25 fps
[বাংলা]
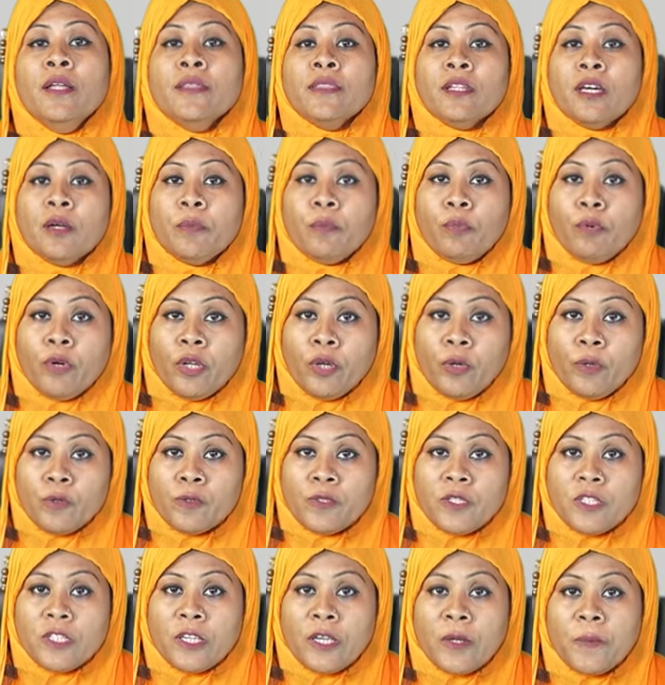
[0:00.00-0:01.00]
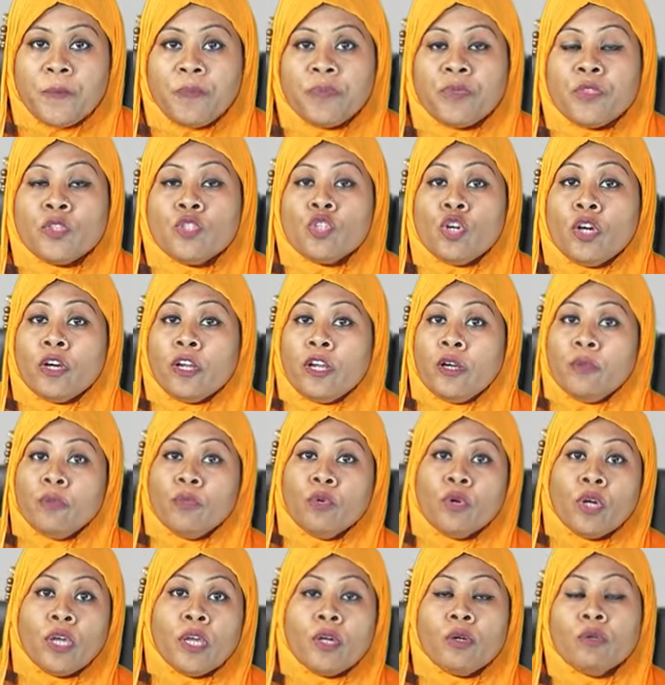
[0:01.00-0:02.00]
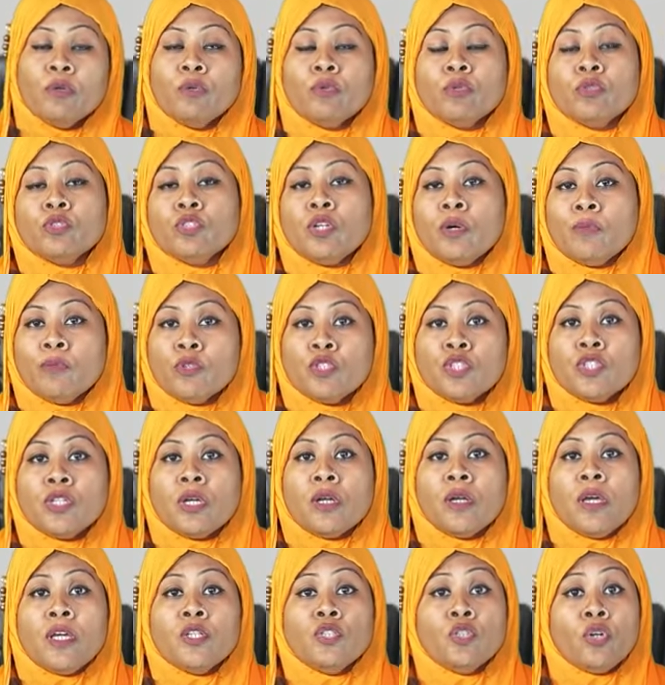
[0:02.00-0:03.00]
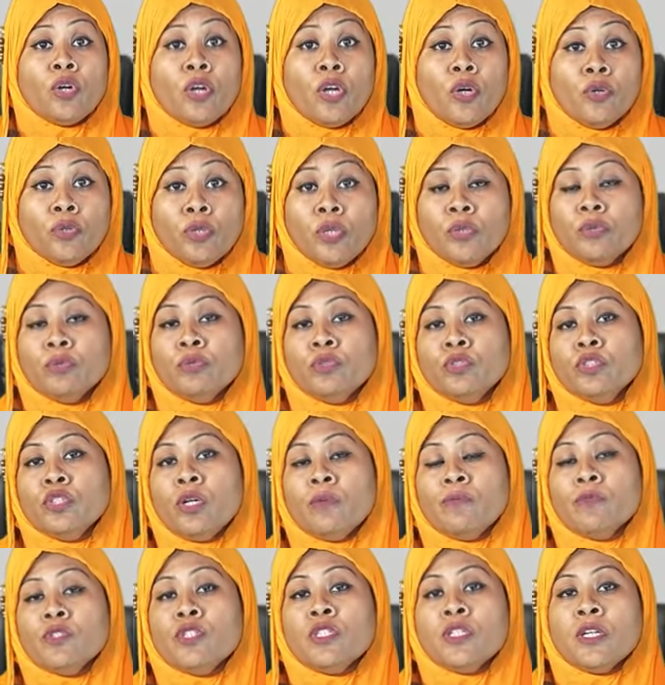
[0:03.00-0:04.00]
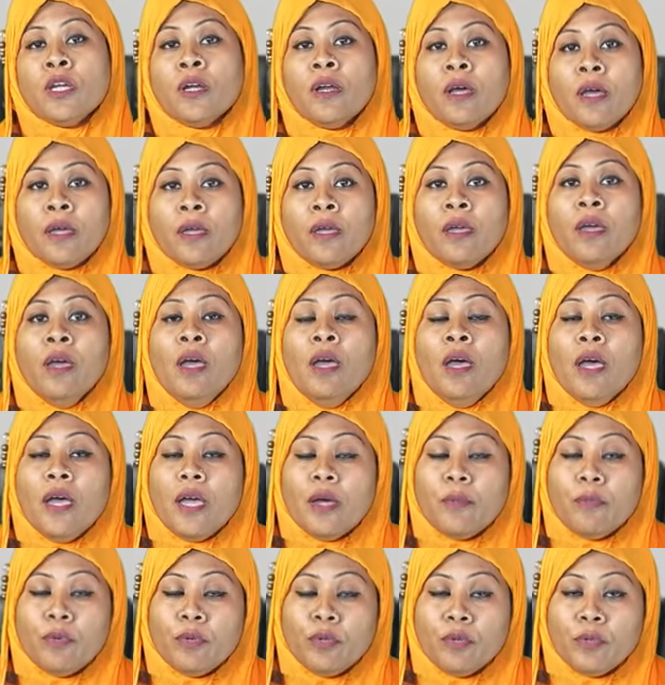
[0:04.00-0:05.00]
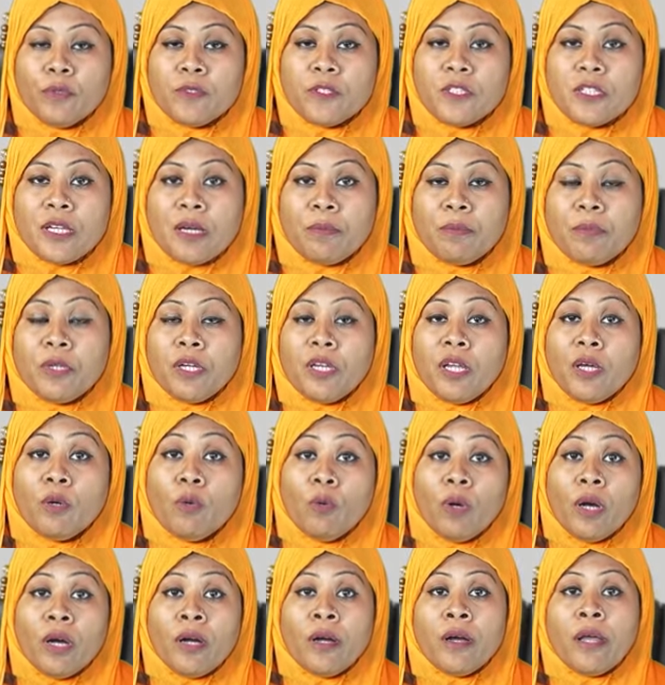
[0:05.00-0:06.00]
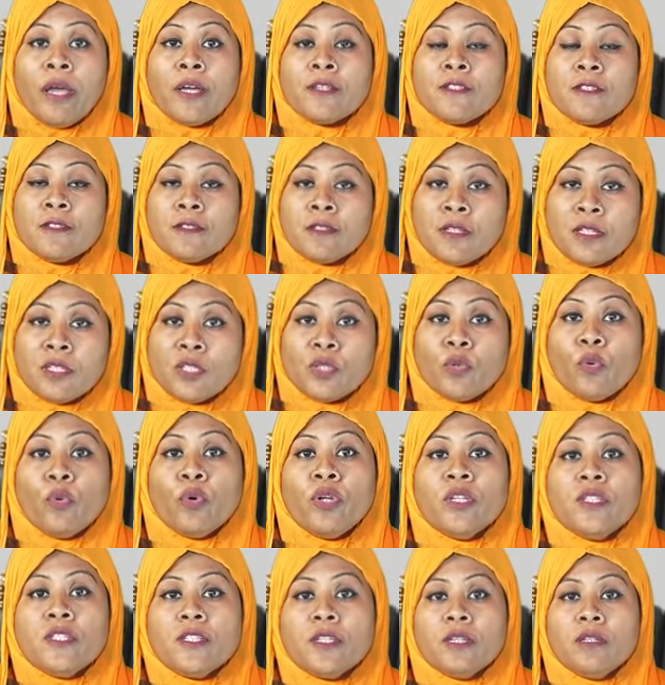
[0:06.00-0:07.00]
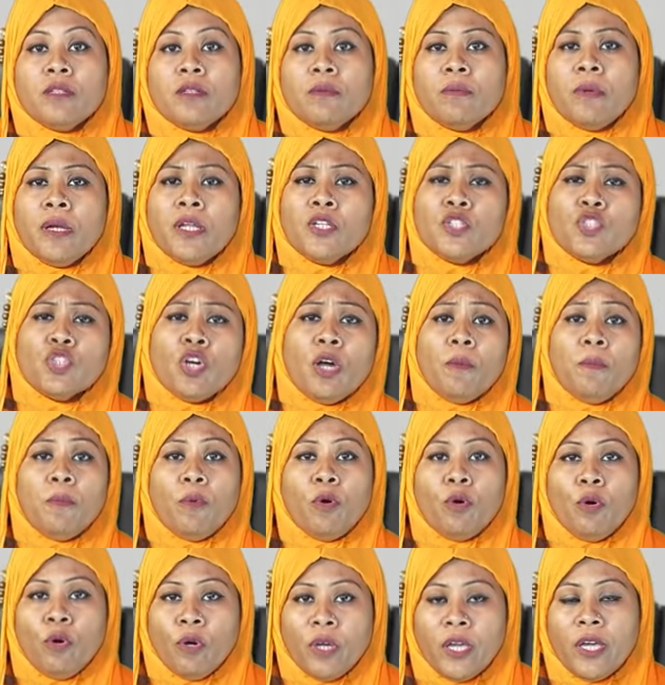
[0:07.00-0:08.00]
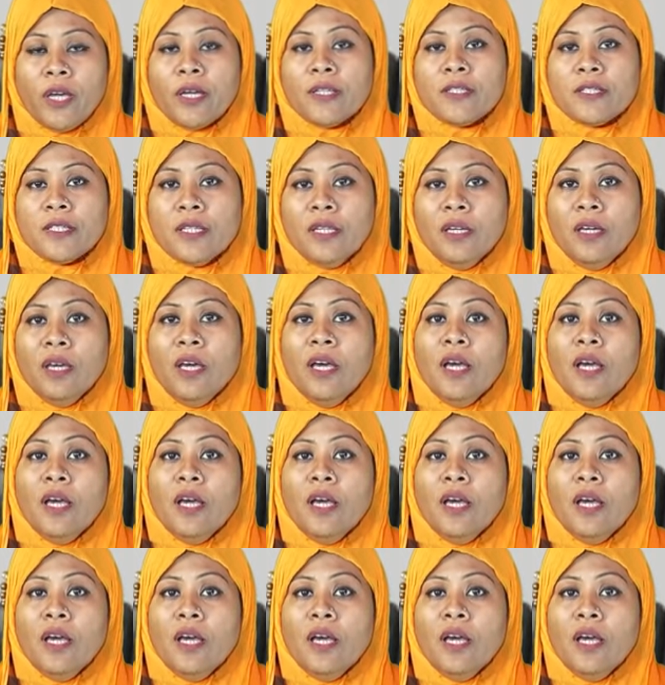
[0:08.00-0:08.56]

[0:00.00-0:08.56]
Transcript: তারপরে হচ্ছে জরার মুখে কোনো সমস্যা নাই জড়ায়ুতে কোনো সমস্যা নাই এবং হচ্ছে আপনি রেগুলার এক্সারসাইজ করেছেন মানে সব ওকে আছে